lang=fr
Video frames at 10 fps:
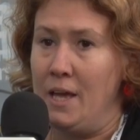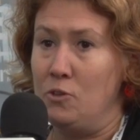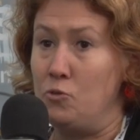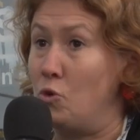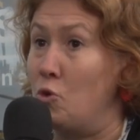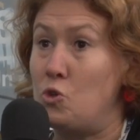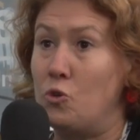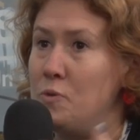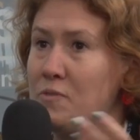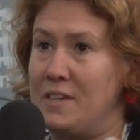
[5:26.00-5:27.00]
Donc
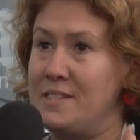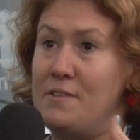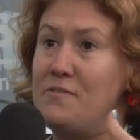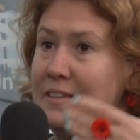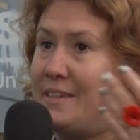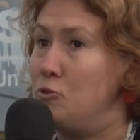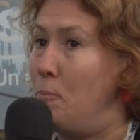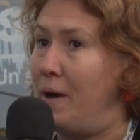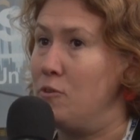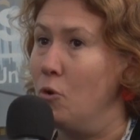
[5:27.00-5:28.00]
aujourd'hui, voilà, c'est une vingtaine de
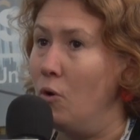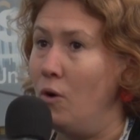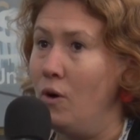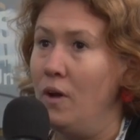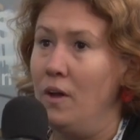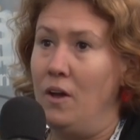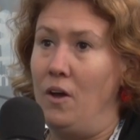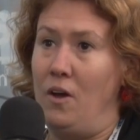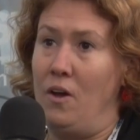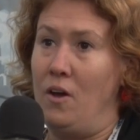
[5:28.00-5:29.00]
panneaux
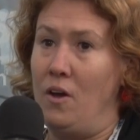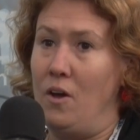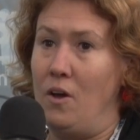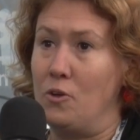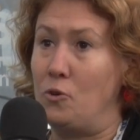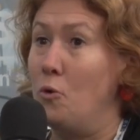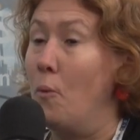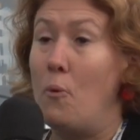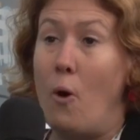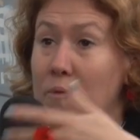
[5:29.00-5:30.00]
euh, que
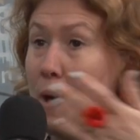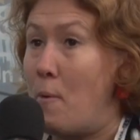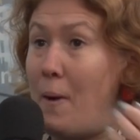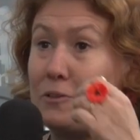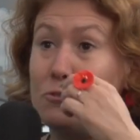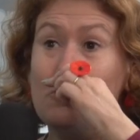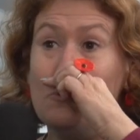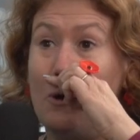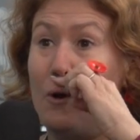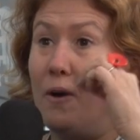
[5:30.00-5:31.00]
l'on peut emmener un peu
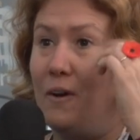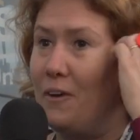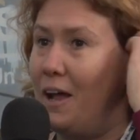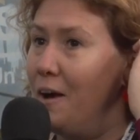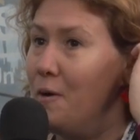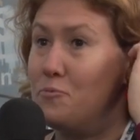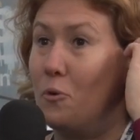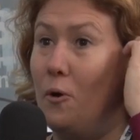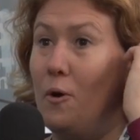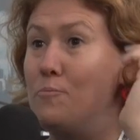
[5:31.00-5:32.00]
partout, euh, voilà,
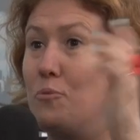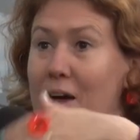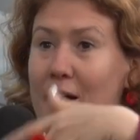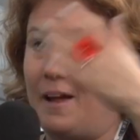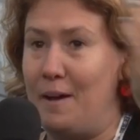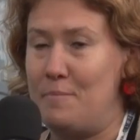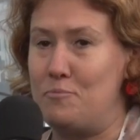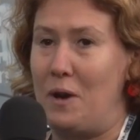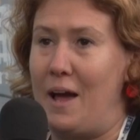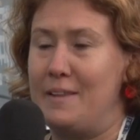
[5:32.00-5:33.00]
pour, euh, pour, la,
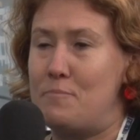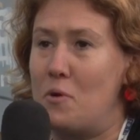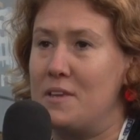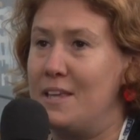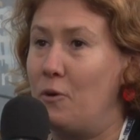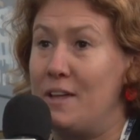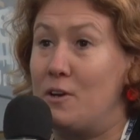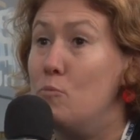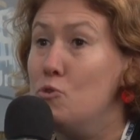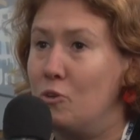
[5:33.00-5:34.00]
pour la déployer dans les
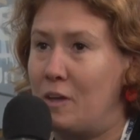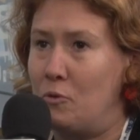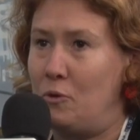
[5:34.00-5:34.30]
communes, notamment de